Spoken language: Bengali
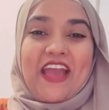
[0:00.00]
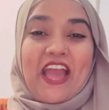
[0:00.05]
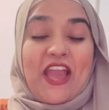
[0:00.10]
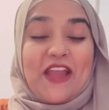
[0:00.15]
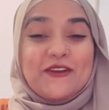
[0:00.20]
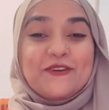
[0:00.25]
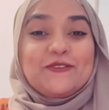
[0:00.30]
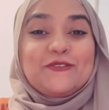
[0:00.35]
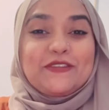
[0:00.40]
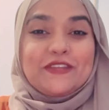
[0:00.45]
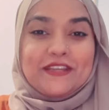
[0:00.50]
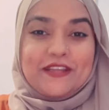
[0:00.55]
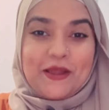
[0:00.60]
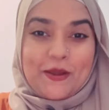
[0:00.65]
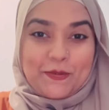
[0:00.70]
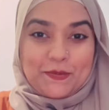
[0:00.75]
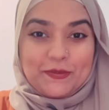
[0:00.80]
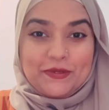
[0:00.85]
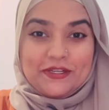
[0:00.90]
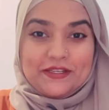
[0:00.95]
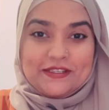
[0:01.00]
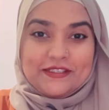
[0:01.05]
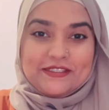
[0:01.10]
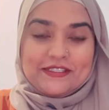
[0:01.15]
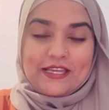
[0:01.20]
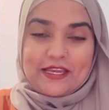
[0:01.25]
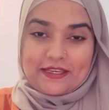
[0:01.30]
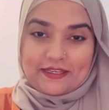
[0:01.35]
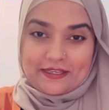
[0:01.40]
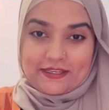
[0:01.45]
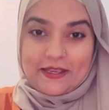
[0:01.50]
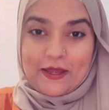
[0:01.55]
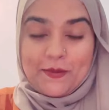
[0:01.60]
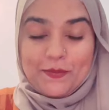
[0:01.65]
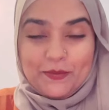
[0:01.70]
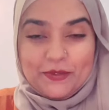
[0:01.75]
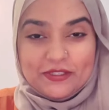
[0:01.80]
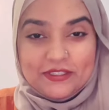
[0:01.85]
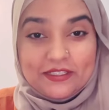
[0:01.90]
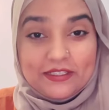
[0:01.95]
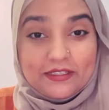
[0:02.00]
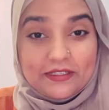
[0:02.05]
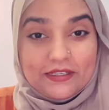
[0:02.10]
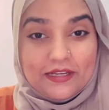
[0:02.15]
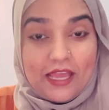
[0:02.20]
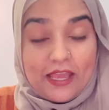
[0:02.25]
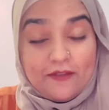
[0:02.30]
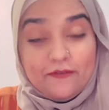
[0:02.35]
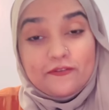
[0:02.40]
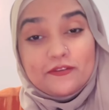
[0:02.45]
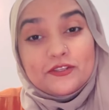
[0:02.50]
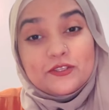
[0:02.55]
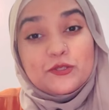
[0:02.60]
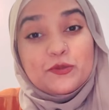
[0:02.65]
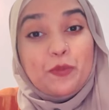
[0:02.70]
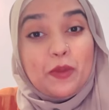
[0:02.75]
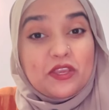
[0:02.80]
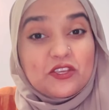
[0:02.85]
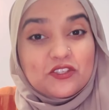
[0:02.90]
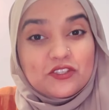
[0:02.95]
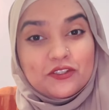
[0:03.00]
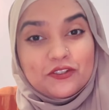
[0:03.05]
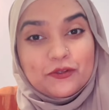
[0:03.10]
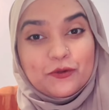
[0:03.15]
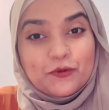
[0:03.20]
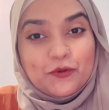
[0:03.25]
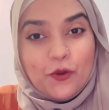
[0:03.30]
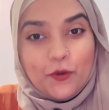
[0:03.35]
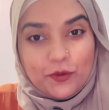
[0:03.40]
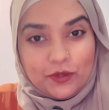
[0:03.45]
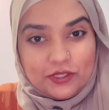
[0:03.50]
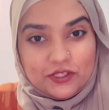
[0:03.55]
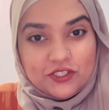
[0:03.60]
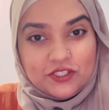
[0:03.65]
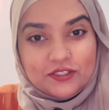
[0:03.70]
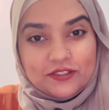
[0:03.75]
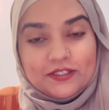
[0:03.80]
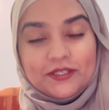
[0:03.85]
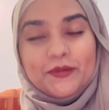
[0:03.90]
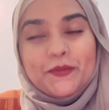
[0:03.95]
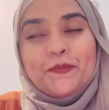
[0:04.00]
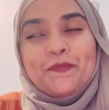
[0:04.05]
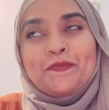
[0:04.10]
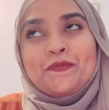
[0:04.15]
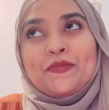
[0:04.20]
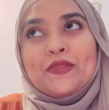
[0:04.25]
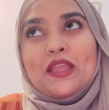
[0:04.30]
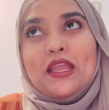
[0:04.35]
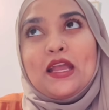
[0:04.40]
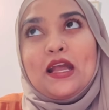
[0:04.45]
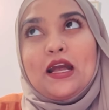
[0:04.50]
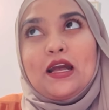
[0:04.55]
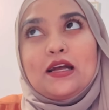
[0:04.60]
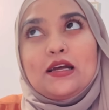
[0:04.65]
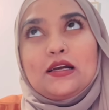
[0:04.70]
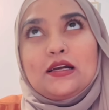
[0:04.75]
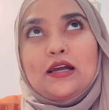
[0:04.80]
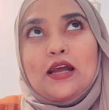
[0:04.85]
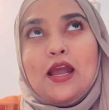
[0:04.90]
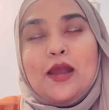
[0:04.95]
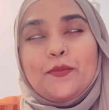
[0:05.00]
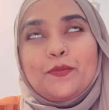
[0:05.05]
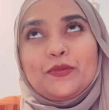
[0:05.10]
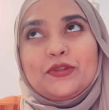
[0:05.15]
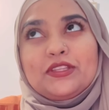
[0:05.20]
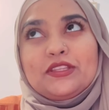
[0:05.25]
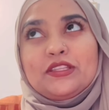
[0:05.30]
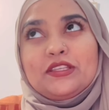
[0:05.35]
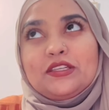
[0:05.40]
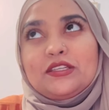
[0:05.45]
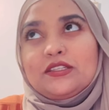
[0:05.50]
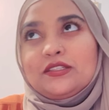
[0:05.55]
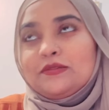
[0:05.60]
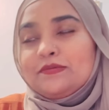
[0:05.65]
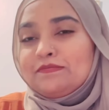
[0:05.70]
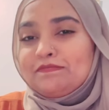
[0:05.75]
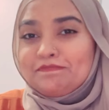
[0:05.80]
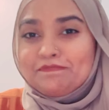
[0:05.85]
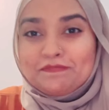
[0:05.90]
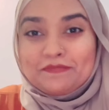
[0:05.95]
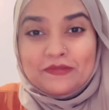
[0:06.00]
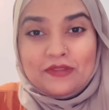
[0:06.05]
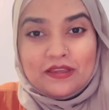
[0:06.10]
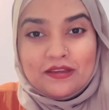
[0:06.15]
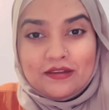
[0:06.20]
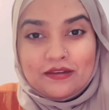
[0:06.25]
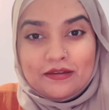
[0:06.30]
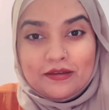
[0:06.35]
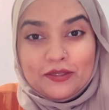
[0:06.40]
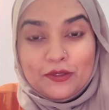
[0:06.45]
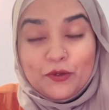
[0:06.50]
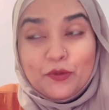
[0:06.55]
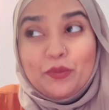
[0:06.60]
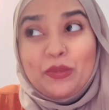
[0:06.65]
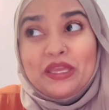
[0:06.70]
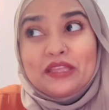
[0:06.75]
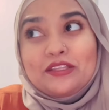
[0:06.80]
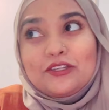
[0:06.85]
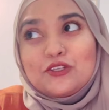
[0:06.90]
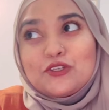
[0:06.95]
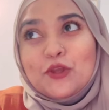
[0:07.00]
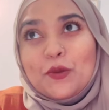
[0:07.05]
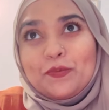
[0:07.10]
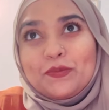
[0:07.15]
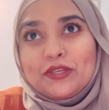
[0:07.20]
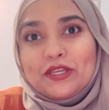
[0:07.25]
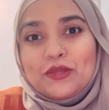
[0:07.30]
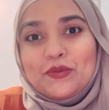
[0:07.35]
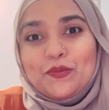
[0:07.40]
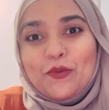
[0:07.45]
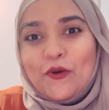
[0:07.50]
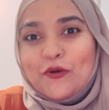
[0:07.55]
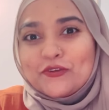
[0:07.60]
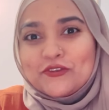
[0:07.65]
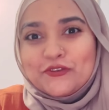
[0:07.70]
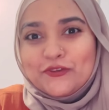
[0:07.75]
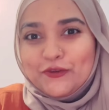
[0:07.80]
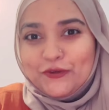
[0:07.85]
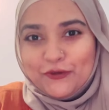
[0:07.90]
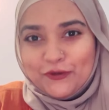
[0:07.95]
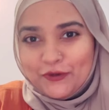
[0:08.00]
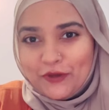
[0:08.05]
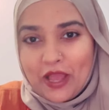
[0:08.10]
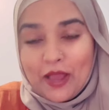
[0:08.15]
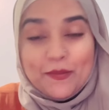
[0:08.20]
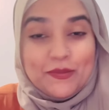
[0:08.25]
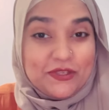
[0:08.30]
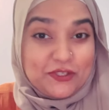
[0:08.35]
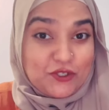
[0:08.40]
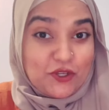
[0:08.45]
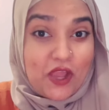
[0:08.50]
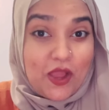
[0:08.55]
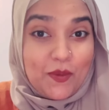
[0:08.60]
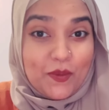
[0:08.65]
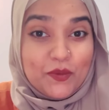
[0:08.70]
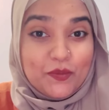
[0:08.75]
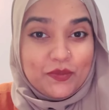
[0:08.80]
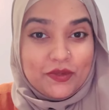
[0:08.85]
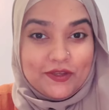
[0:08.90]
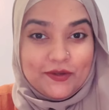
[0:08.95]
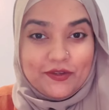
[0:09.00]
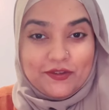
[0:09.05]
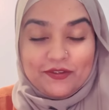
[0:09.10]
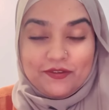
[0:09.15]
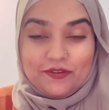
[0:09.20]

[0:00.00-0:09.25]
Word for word: এখন থেকে আপনারা চাইলে আপনাদের লাইফের স্পেশাল কোনো অকেশনে uh, আপনাদের ইউনো মেয়েদের সব থেকে ইম্পর্টেন্ট হলো আমি আমার বিয়ের